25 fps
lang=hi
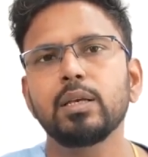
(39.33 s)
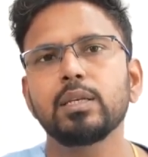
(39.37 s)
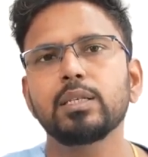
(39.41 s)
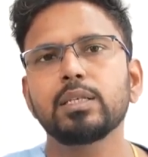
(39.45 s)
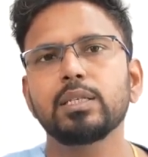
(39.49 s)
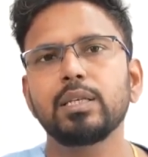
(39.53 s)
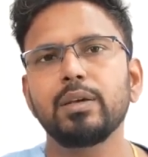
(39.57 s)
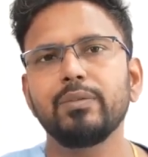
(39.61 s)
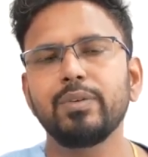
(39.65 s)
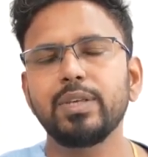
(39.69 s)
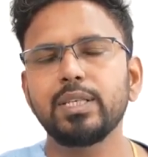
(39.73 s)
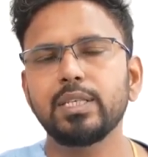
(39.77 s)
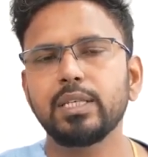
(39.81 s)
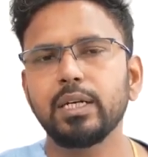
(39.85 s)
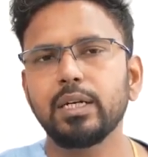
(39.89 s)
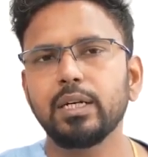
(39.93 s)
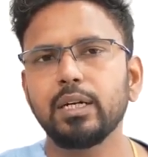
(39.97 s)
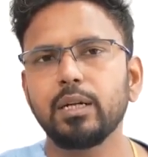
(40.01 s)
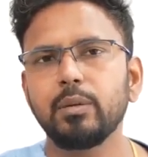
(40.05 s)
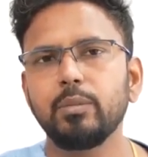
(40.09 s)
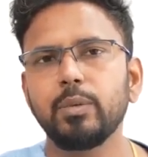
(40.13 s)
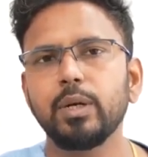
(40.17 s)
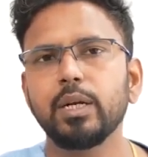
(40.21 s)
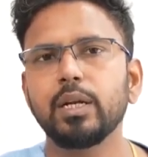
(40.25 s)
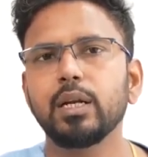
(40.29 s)
सेवन
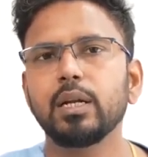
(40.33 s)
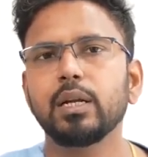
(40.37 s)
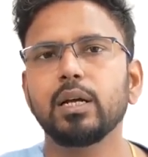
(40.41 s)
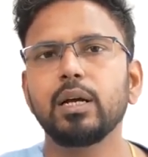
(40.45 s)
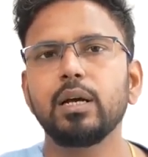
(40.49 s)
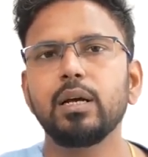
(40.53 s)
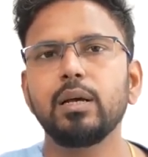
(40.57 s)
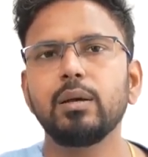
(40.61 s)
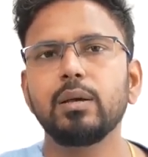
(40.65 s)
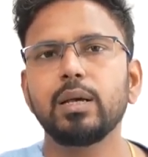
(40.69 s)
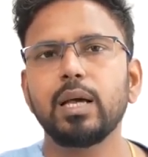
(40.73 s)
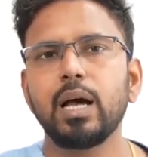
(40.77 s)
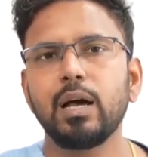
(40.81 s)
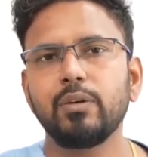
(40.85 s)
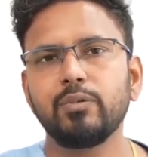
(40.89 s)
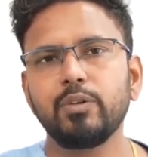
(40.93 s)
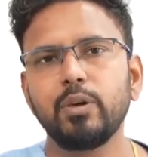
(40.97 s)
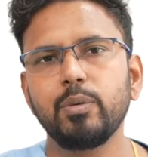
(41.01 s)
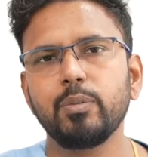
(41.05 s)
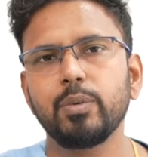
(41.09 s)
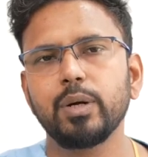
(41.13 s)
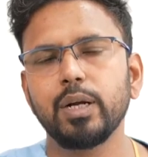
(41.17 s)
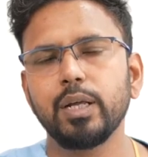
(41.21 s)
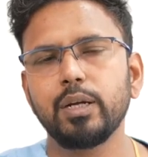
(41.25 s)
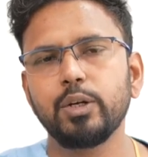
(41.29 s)
सेंटीमीटर का
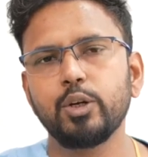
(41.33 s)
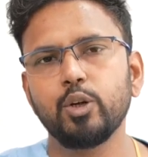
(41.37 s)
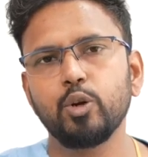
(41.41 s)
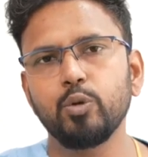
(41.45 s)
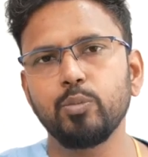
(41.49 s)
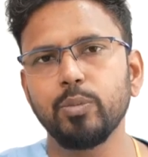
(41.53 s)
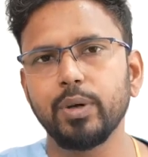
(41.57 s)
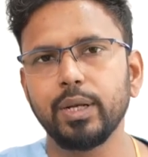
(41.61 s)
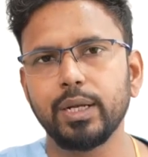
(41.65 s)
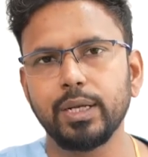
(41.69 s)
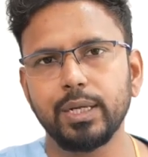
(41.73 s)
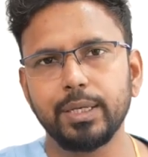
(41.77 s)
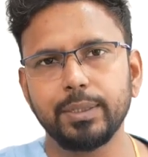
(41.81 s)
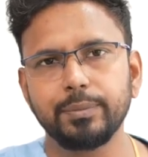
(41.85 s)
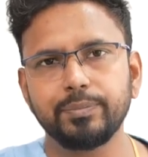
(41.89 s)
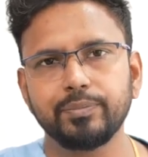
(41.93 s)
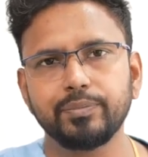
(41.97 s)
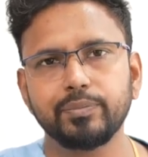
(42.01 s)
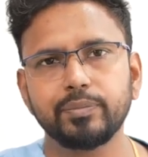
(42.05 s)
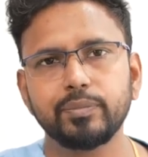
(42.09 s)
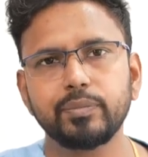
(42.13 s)
काफ़ी बड़ा ट्यूमर है